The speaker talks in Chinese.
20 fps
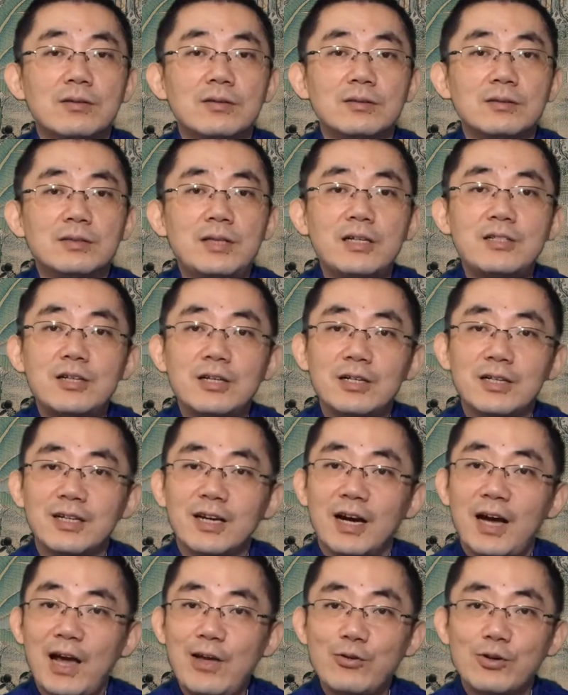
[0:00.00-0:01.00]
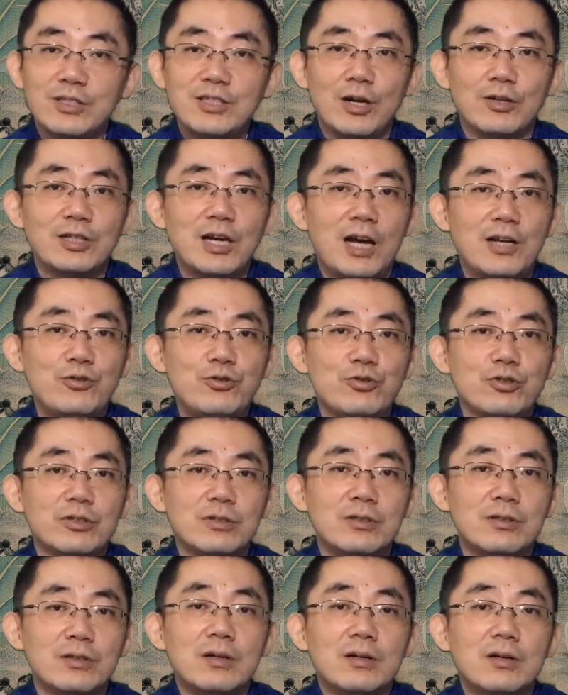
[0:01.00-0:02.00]
在这里还有个小插曲，
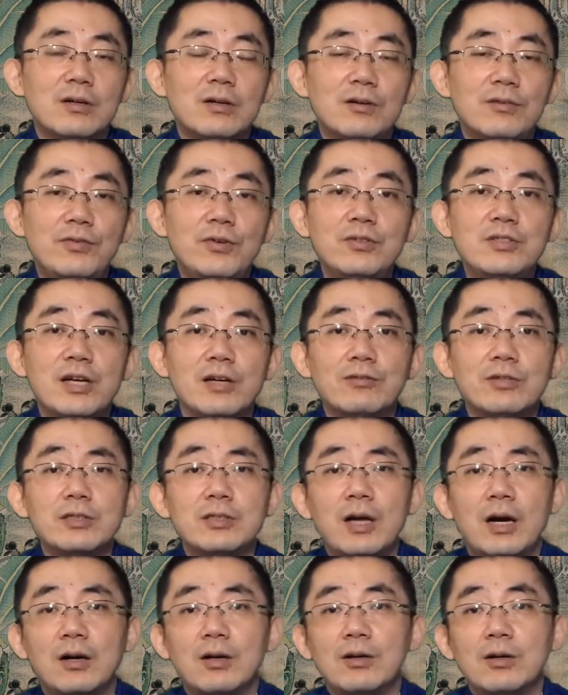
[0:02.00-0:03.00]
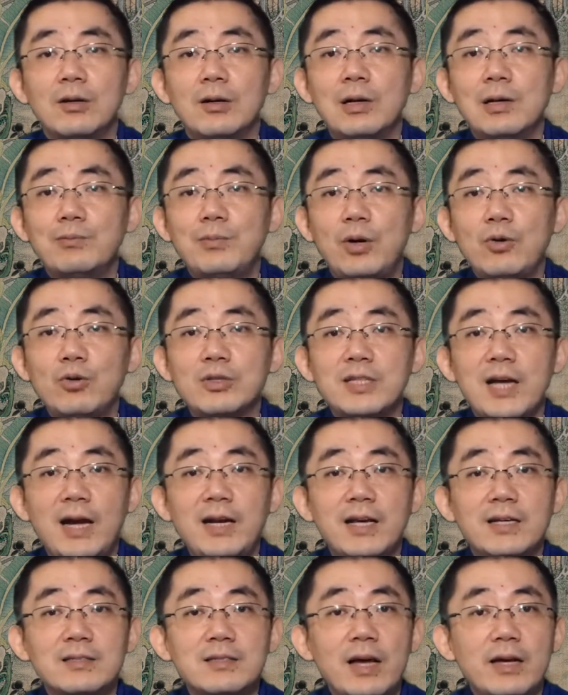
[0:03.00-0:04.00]
凤姐问道。包括贾
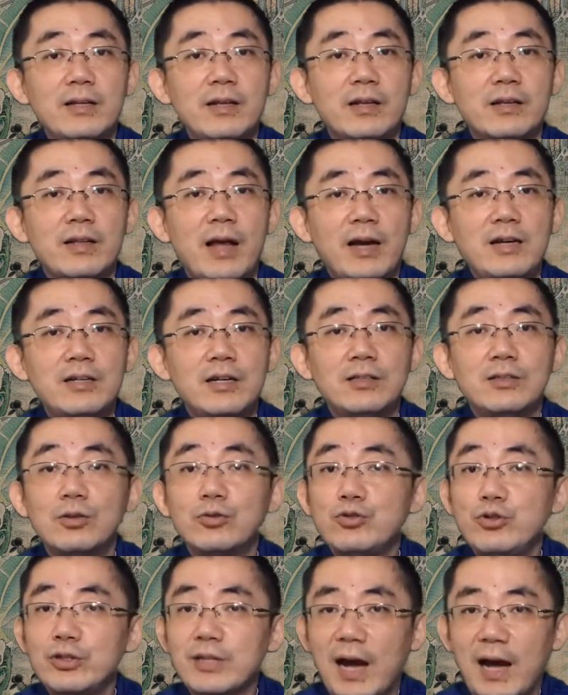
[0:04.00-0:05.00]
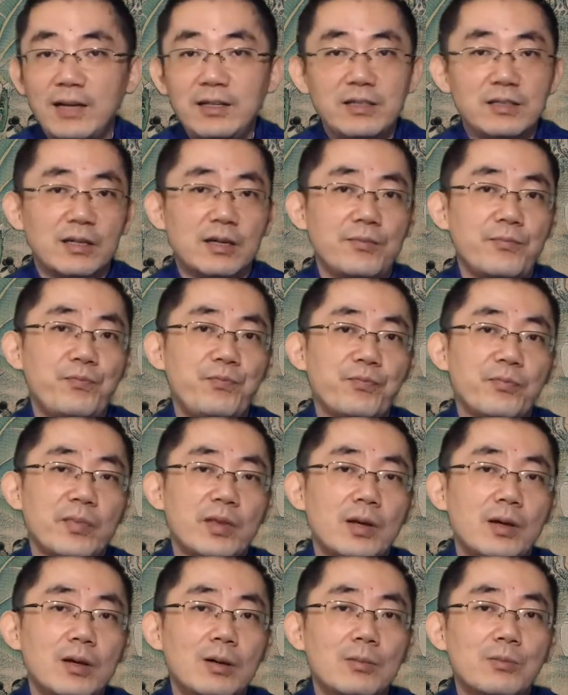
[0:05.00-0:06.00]
琏在内的男人都去哪里了？
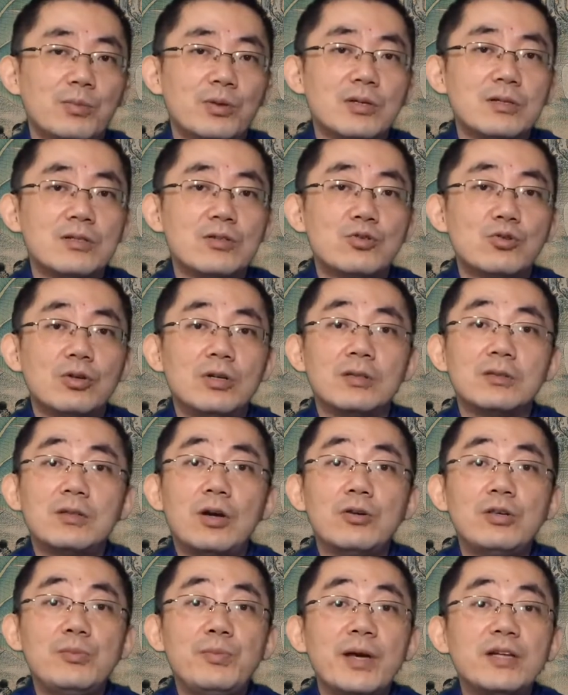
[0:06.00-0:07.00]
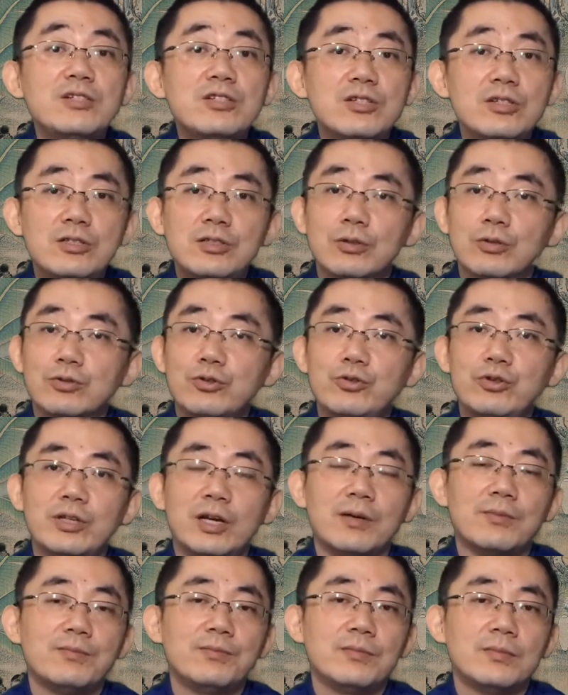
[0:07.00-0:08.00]
婆子说到一边吃酒去
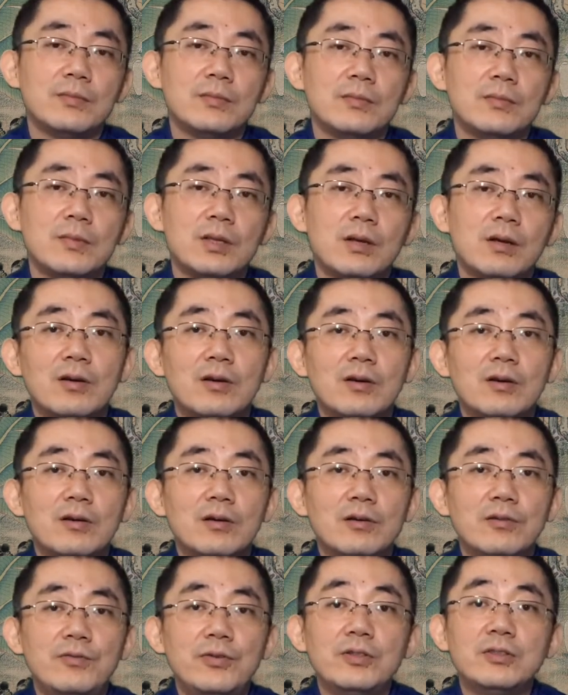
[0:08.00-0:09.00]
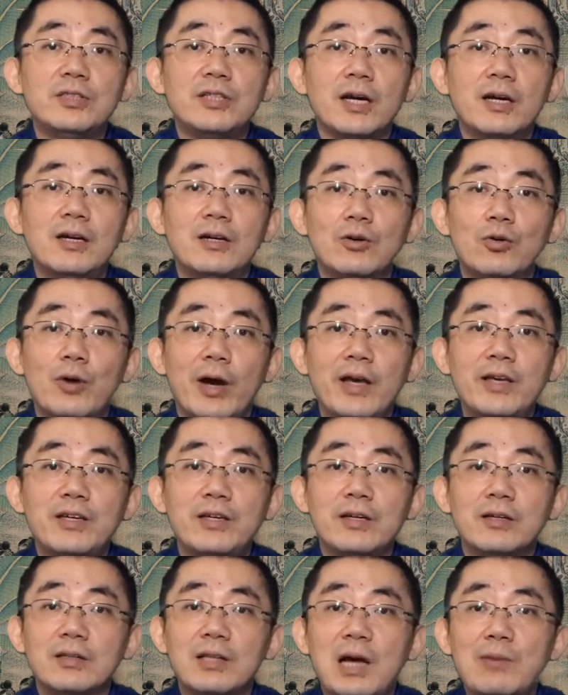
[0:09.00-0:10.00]
了。凤姐很怀
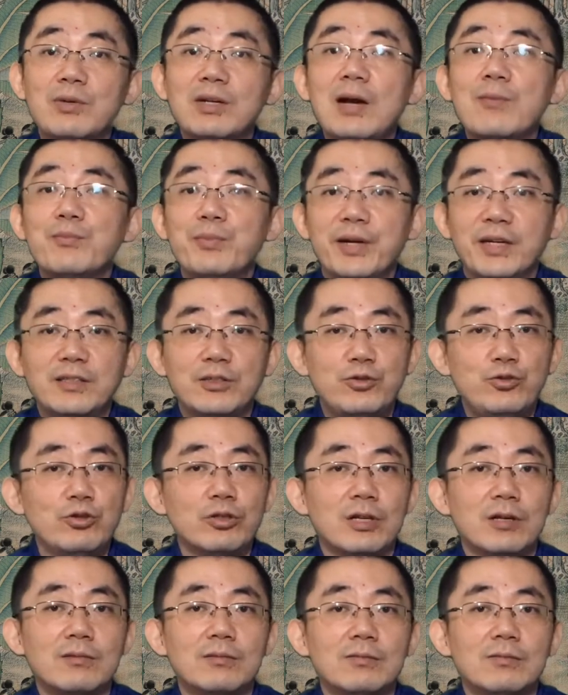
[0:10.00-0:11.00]
疑他们干别的去了，